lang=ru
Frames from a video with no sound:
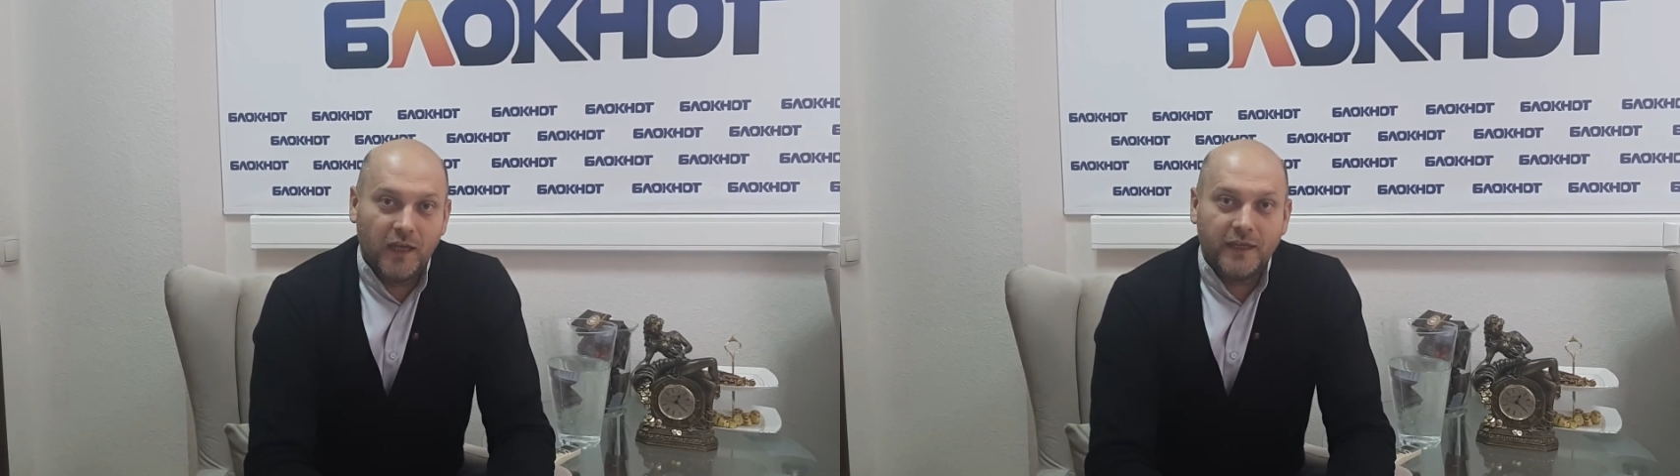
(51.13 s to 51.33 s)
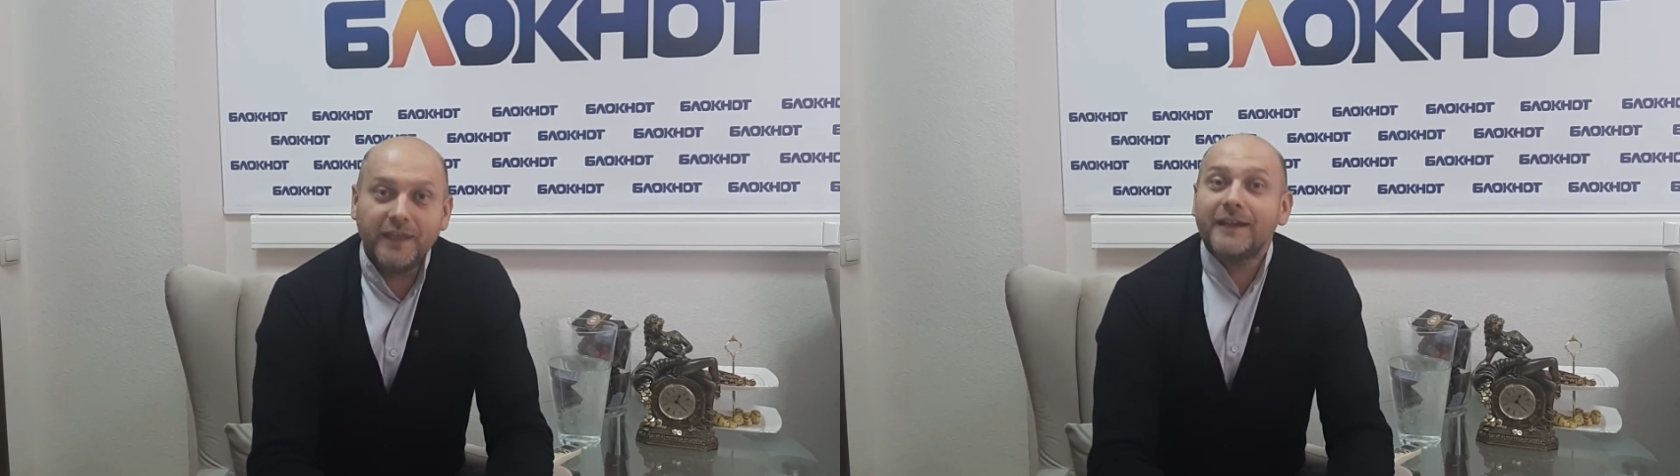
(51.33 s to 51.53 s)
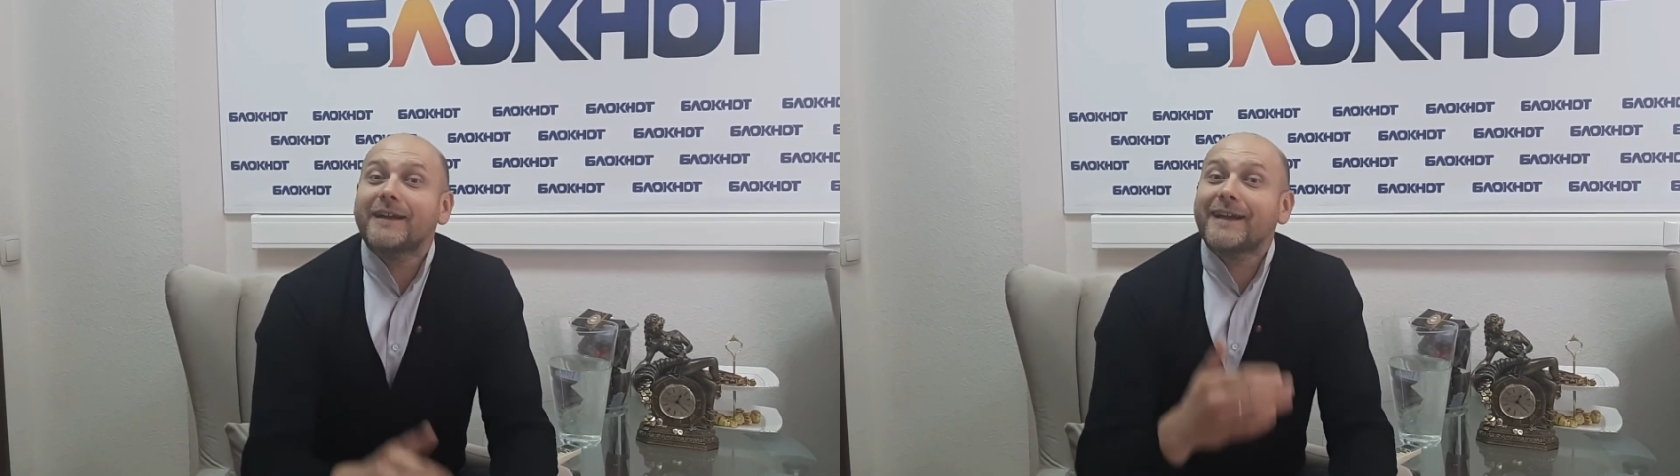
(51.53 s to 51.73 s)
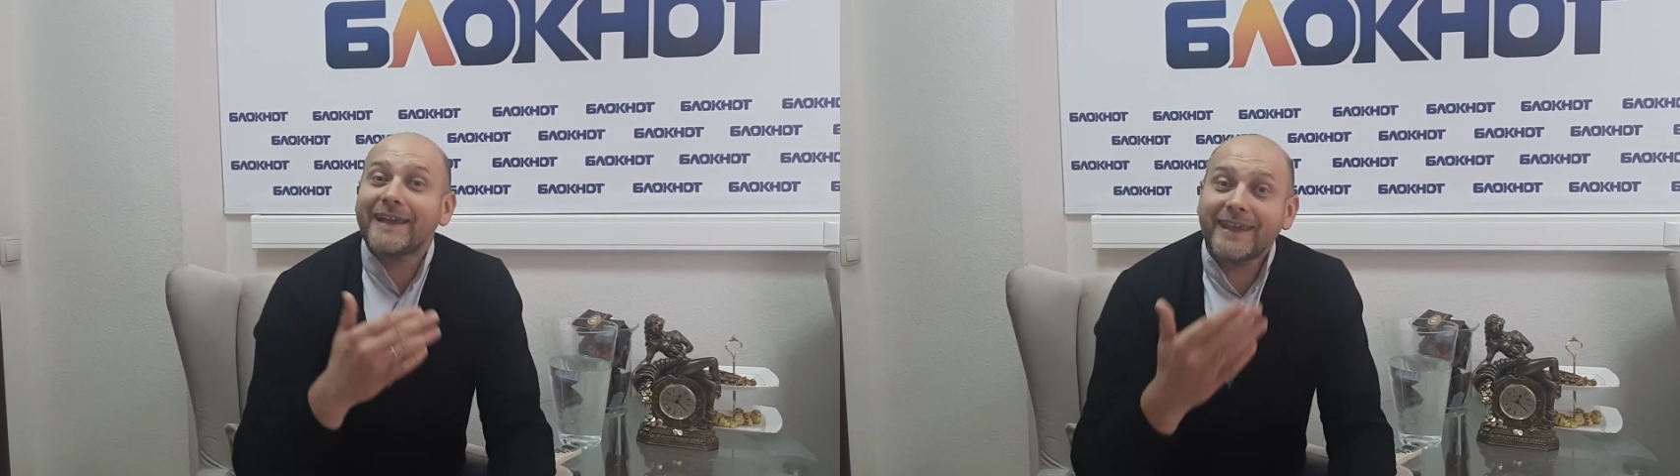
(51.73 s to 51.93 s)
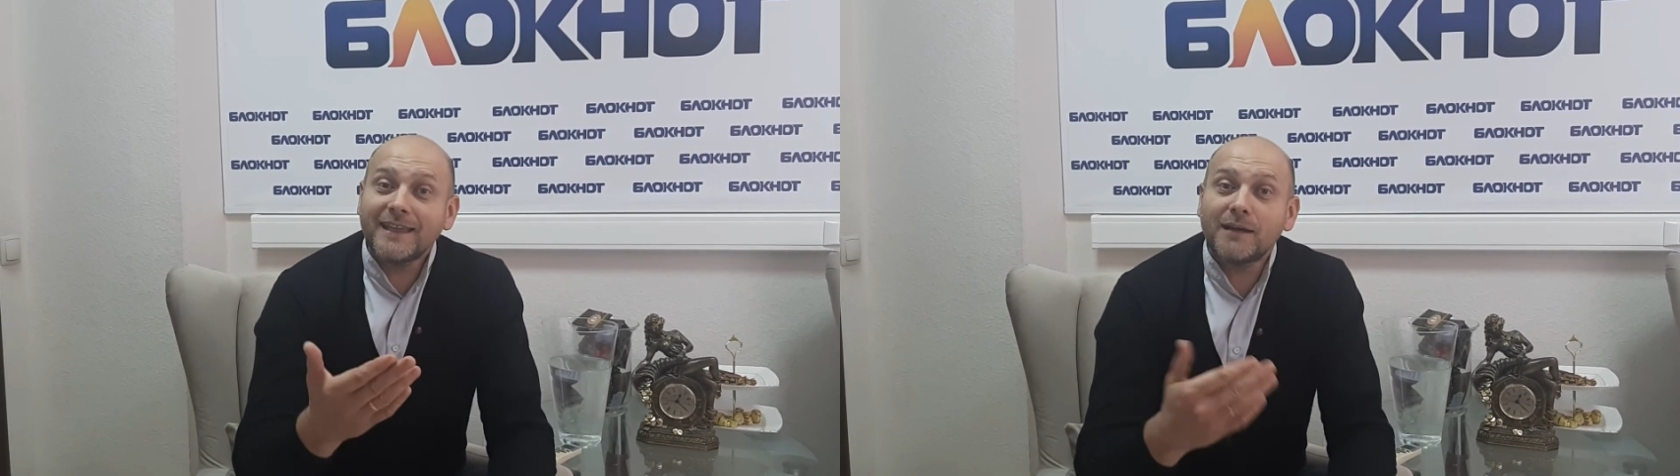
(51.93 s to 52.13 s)
И
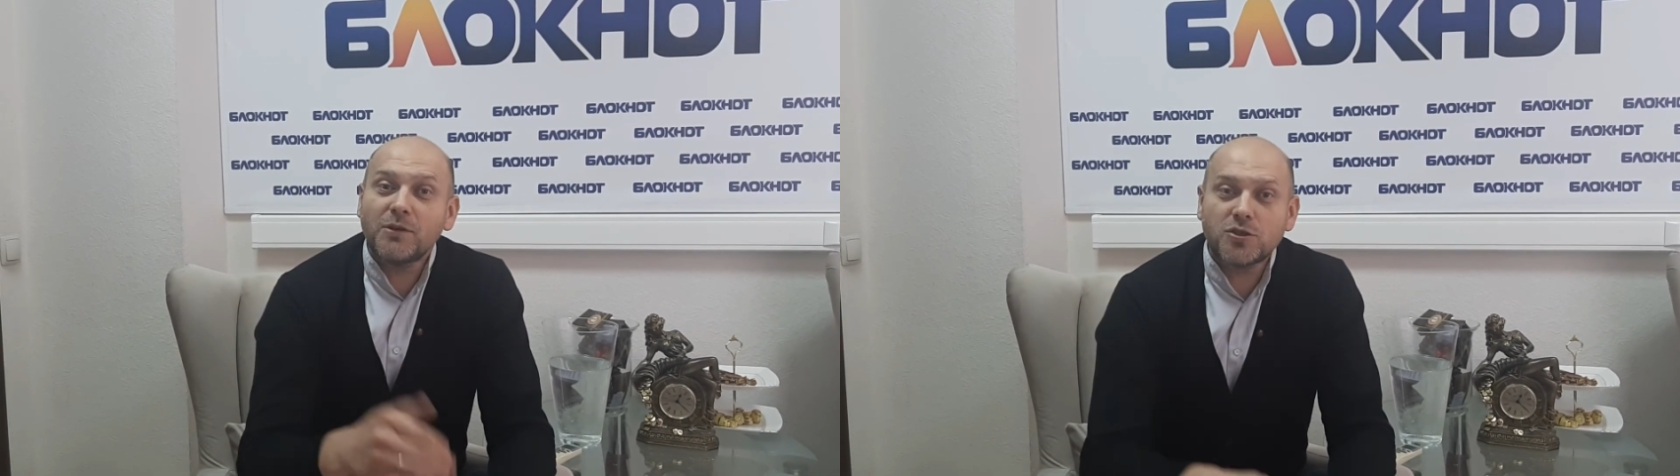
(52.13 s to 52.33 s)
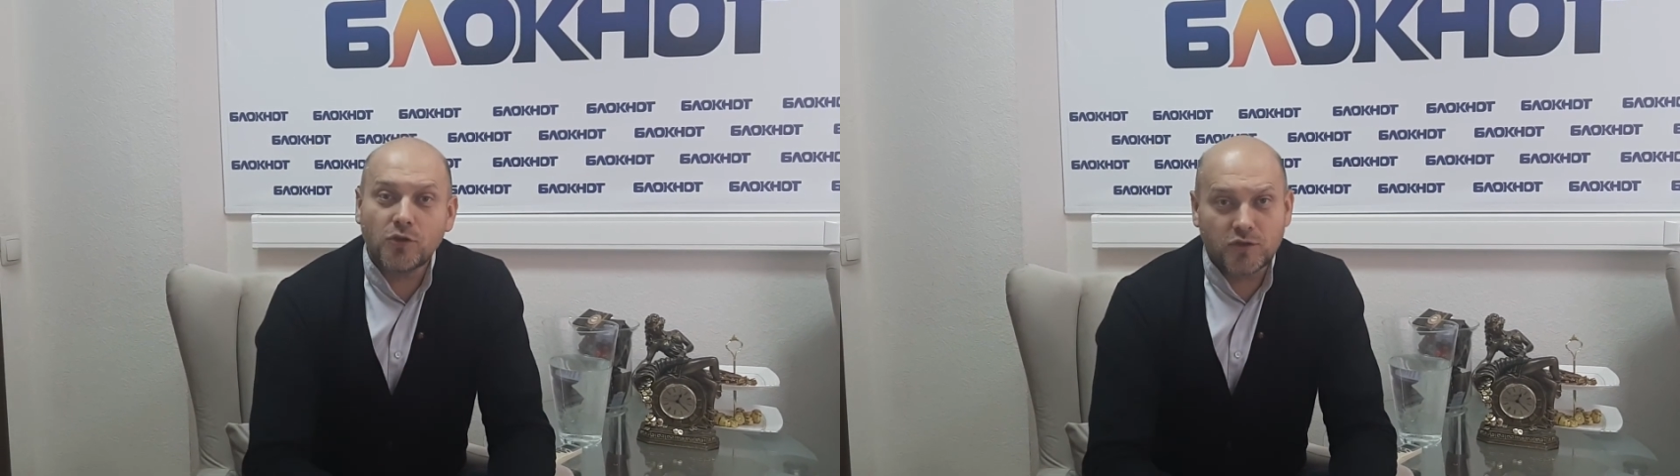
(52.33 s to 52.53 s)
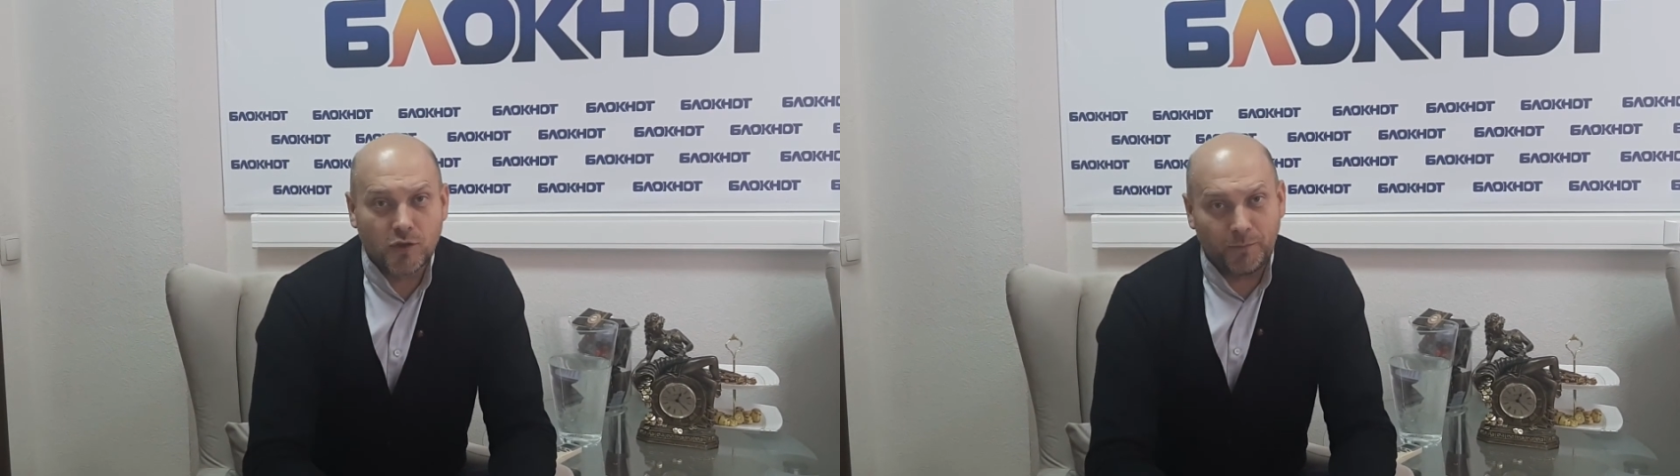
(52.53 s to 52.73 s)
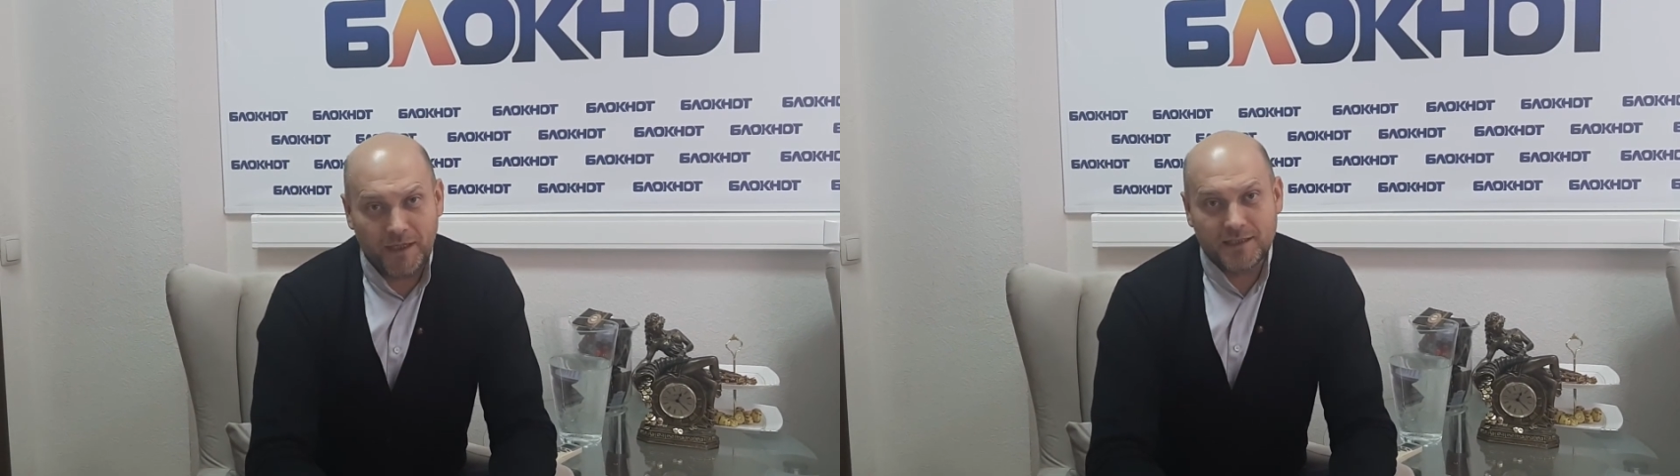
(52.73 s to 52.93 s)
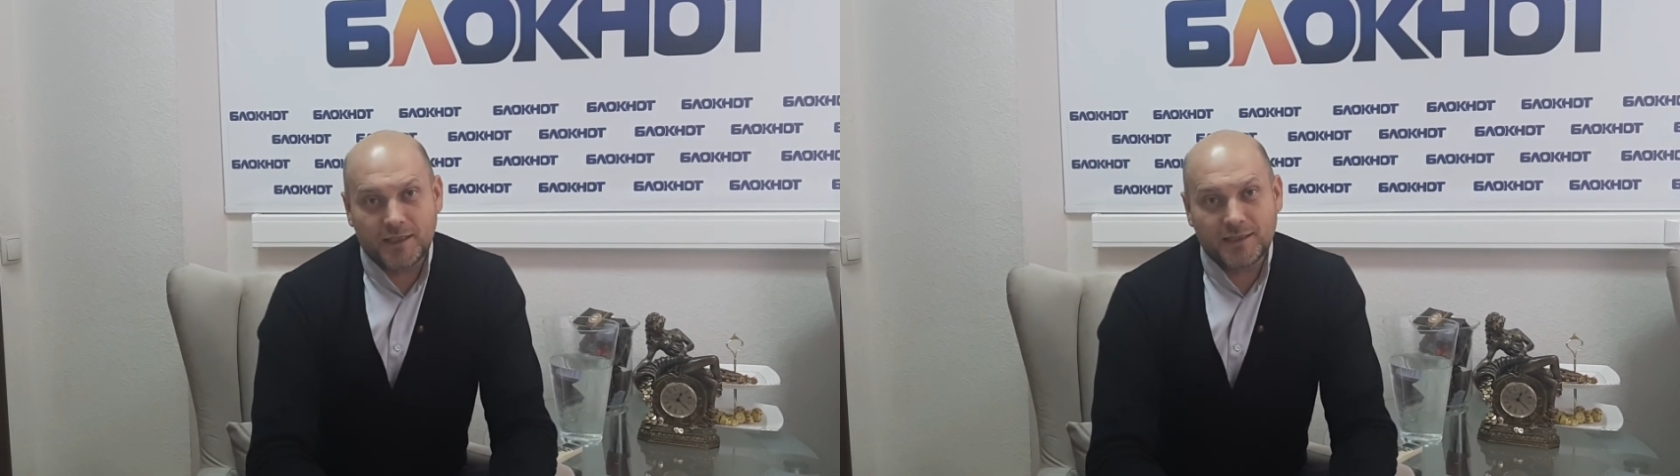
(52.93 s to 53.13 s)
какие нам еще
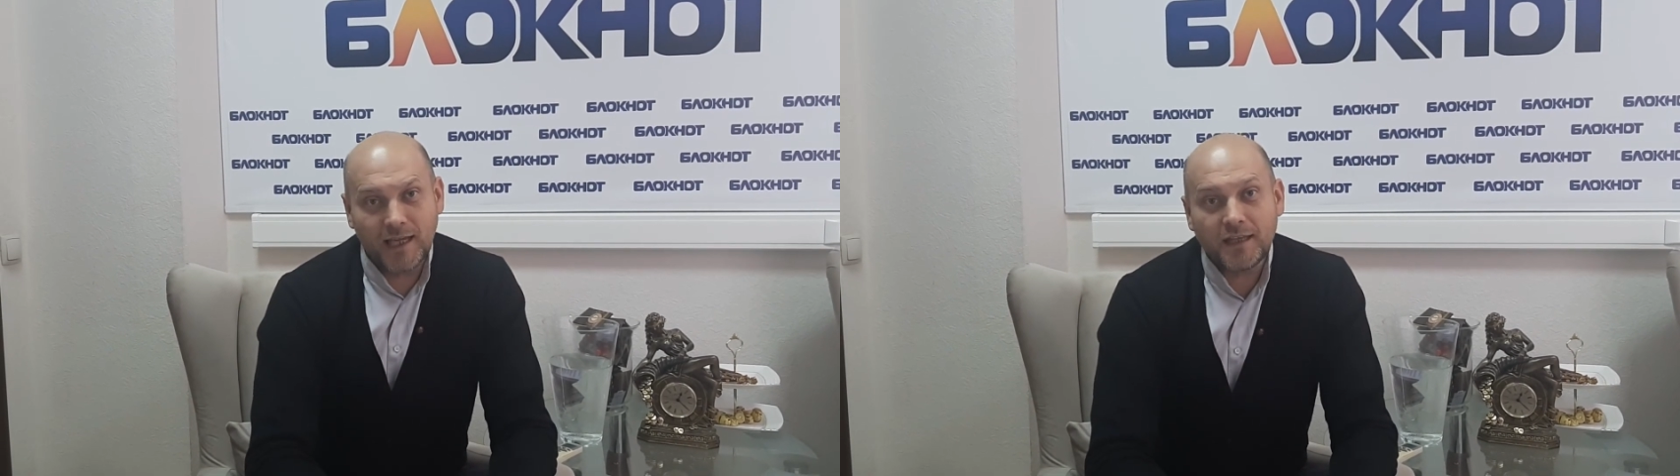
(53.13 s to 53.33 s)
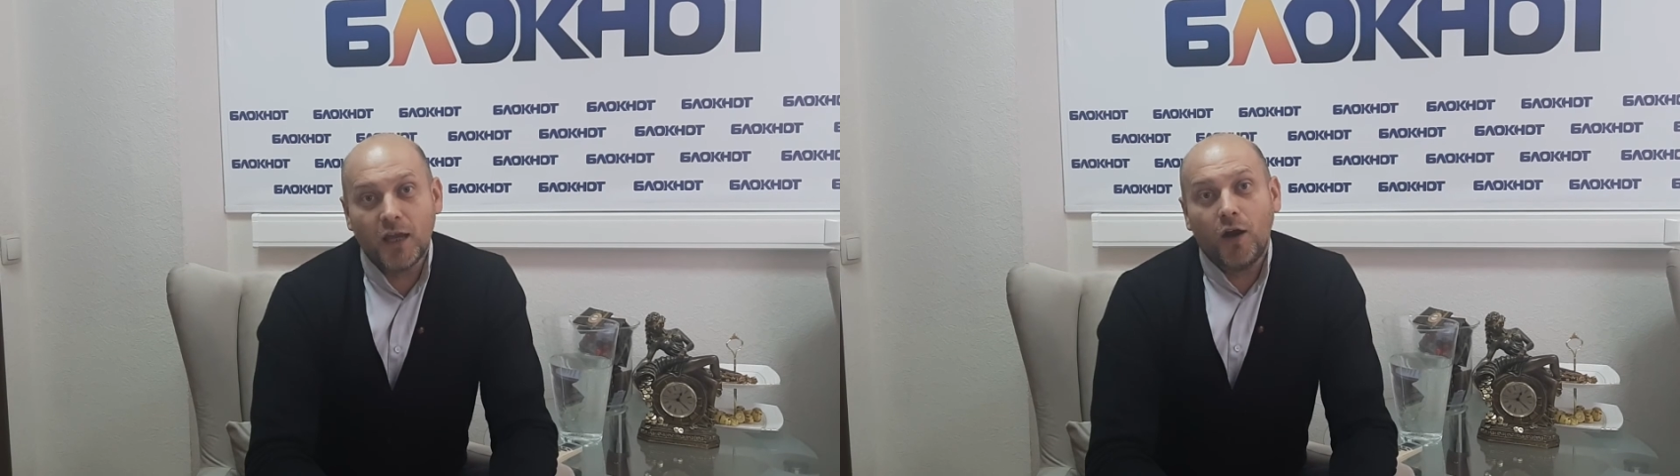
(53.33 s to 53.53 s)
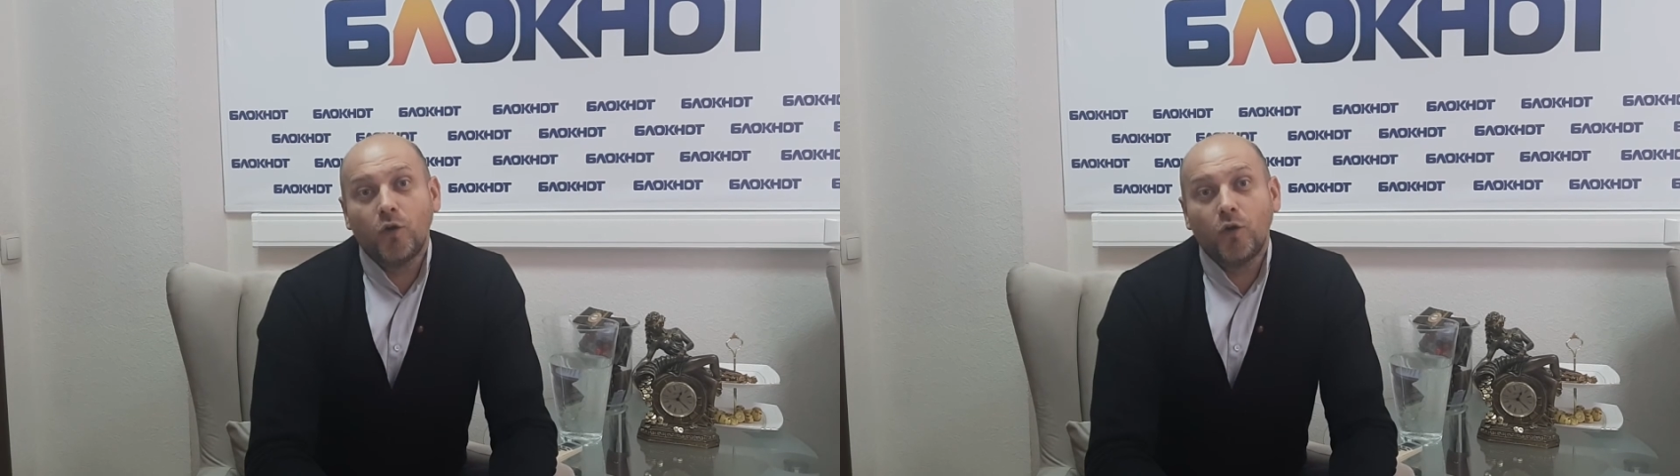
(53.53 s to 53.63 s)
сюрпризы ждать